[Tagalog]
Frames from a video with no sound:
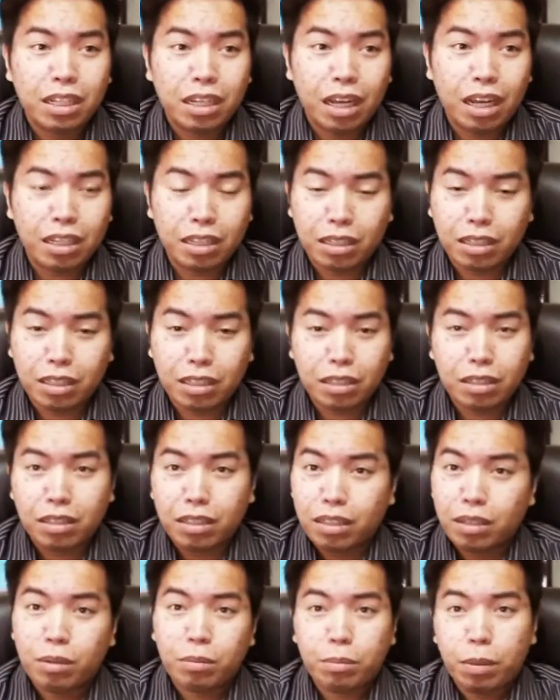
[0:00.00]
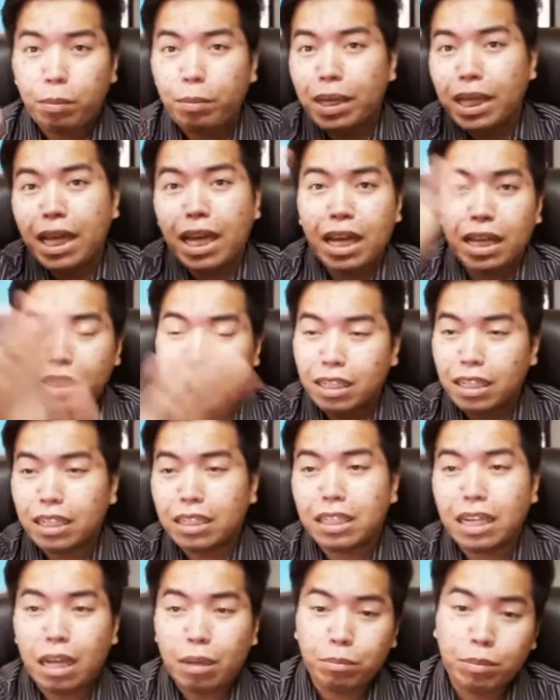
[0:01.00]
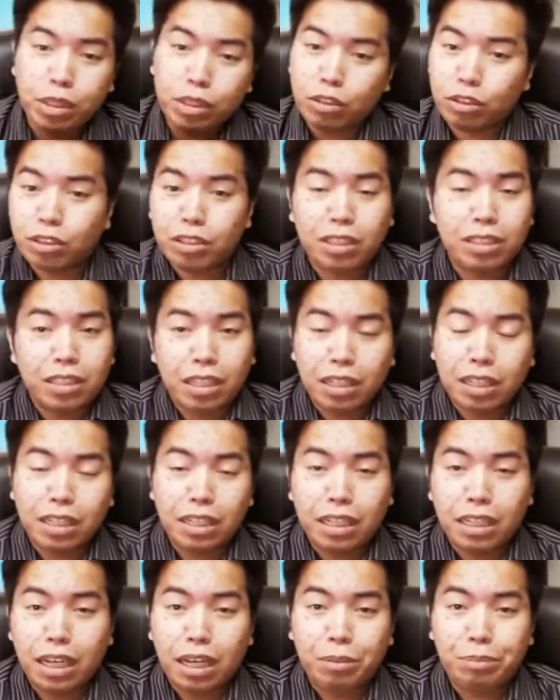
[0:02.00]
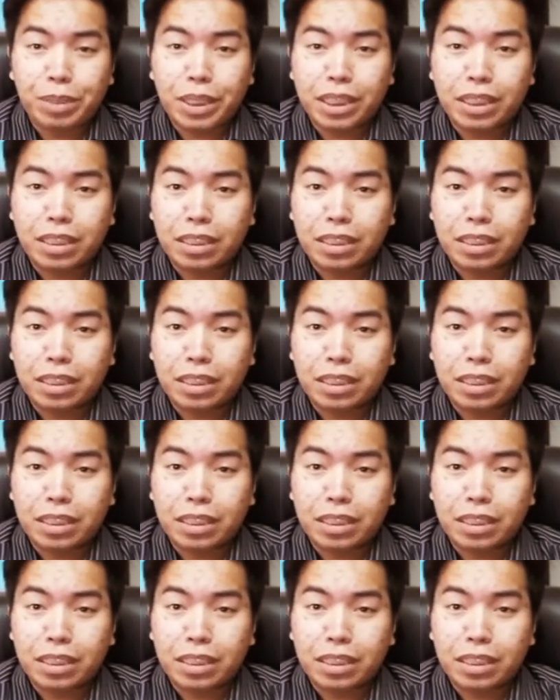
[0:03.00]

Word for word: at pabayaan na lang namin yon sa sarili namin.